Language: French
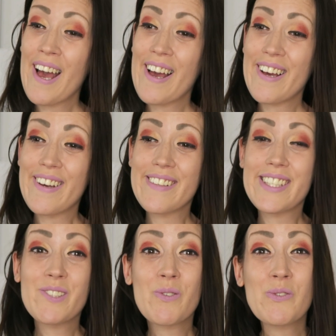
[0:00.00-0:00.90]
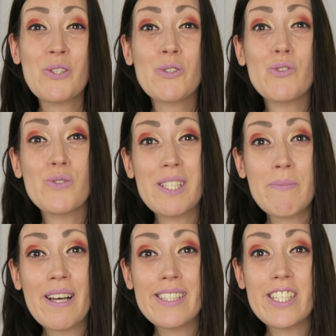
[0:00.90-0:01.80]
euh, d'être content que je vous ai
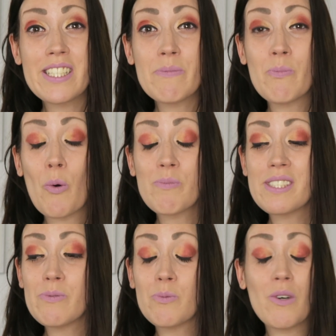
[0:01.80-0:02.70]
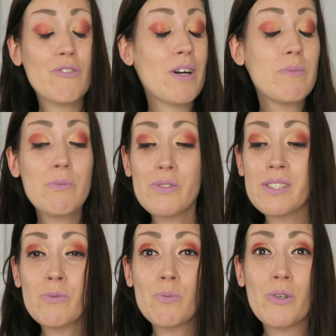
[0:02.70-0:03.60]
partagé mon petit moment, enfin mes
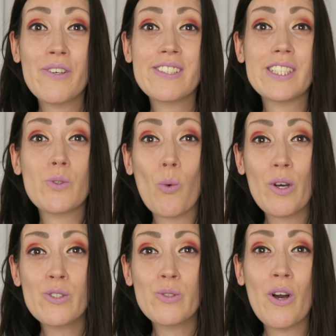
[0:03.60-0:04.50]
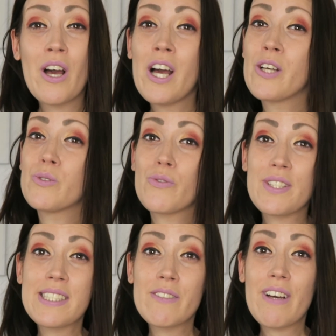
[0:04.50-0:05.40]
petits moments des trois jours du
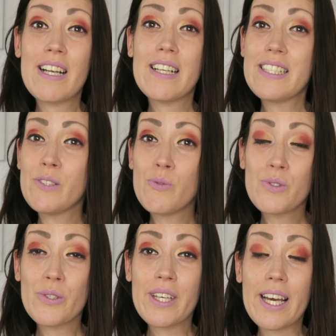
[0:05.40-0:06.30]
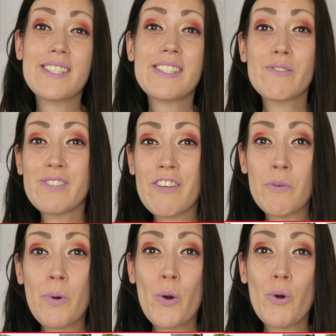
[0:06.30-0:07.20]
festival Les Nuits Secrètes. Si vous
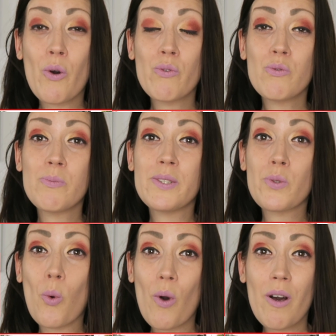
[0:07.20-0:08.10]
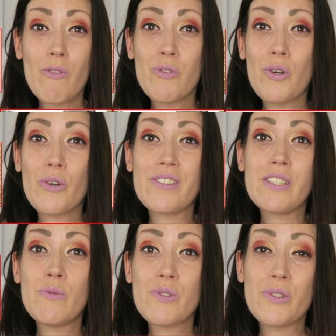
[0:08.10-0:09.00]
n'avez pas encore vu mes trois vlogs
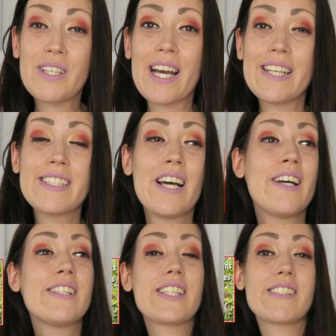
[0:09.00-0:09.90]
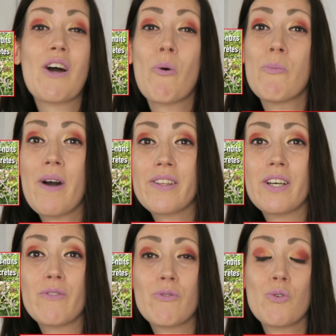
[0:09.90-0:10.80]
des Nuits Secrètes, ça sera en barre
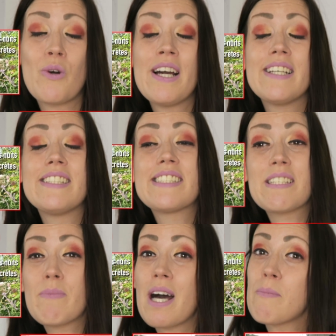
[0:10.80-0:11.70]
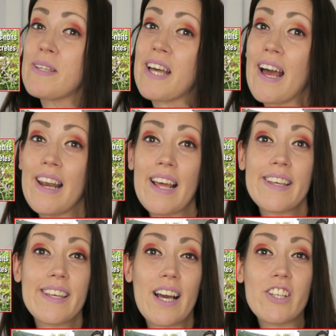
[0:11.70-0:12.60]
d'infos. N'hésitez pas à mettre un
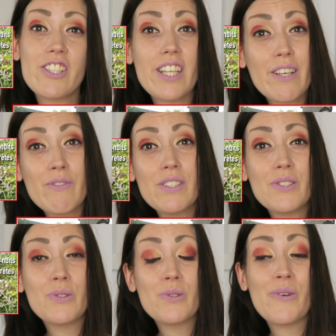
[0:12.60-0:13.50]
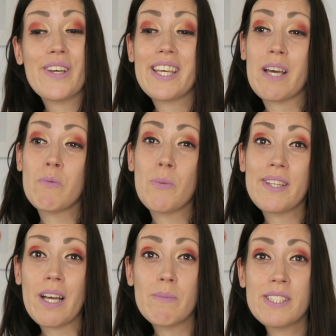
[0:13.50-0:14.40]
like à chaque vidéo et à me
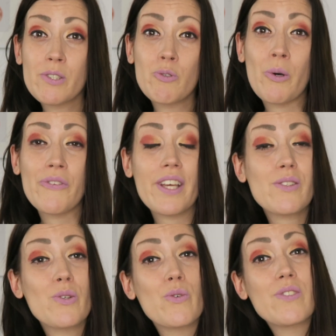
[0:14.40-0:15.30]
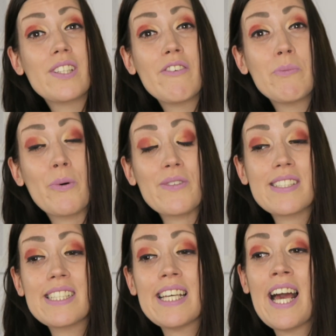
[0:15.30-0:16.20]
mettre un petit commentaire ce que vous en avez
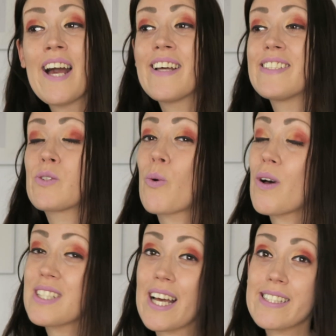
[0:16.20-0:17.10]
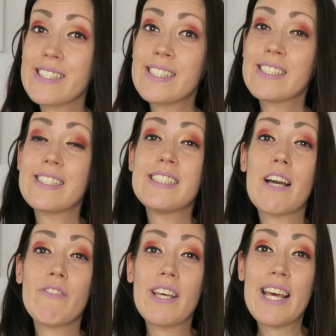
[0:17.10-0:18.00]
pensé des trois artistes. Il y
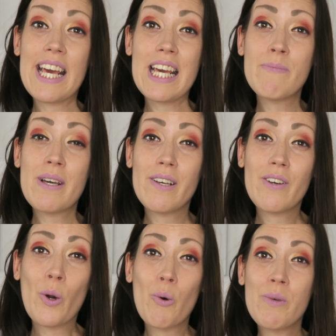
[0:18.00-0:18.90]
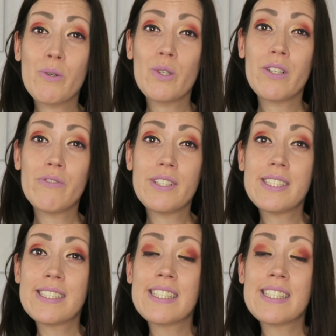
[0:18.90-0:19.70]
avait M, Roméo Elvis